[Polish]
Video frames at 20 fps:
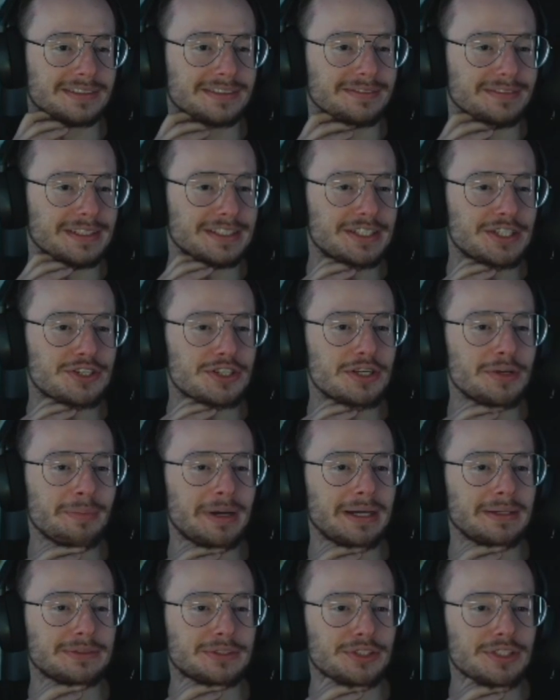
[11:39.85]
więc jeżeli
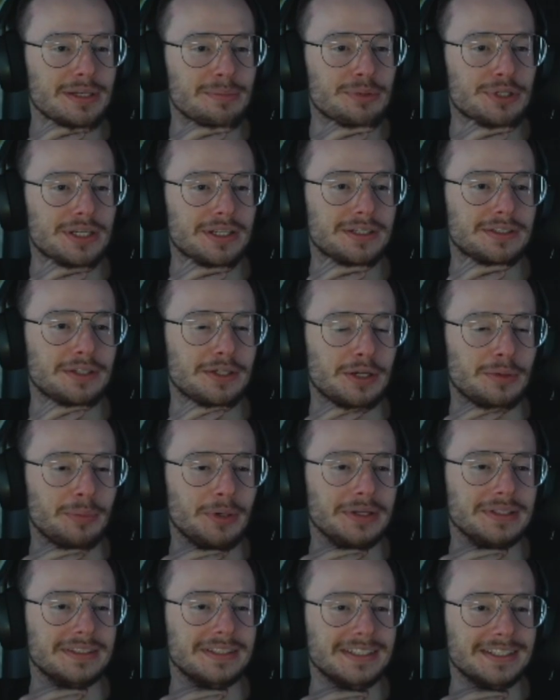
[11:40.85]
mają coś lepszego do
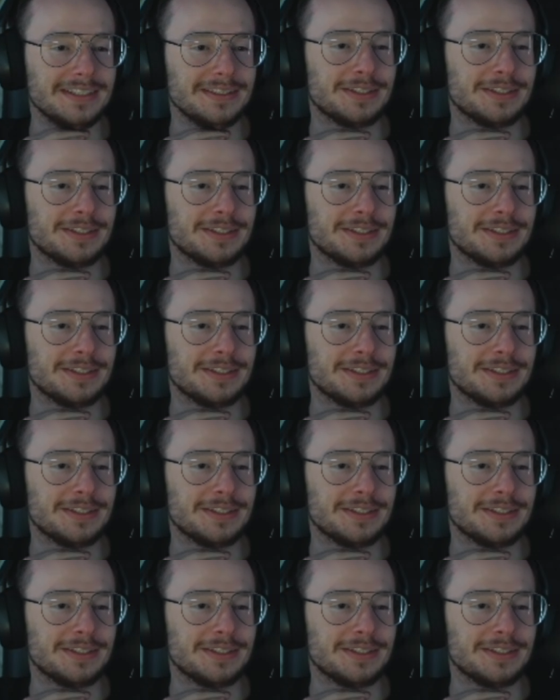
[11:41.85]
roboty,